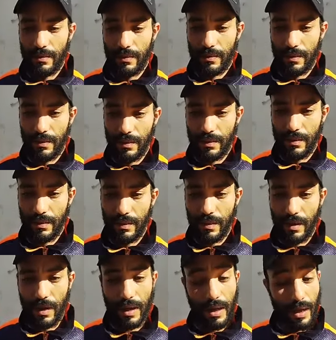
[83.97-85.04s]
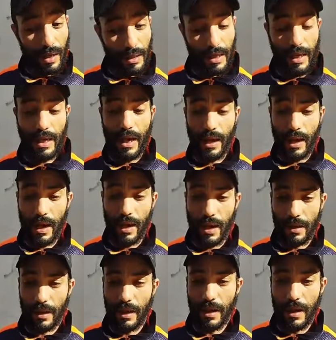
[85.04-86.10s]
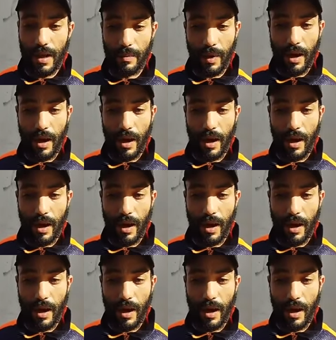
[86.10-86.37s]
يعني كليت وقضيت كلينا الغرض كلينا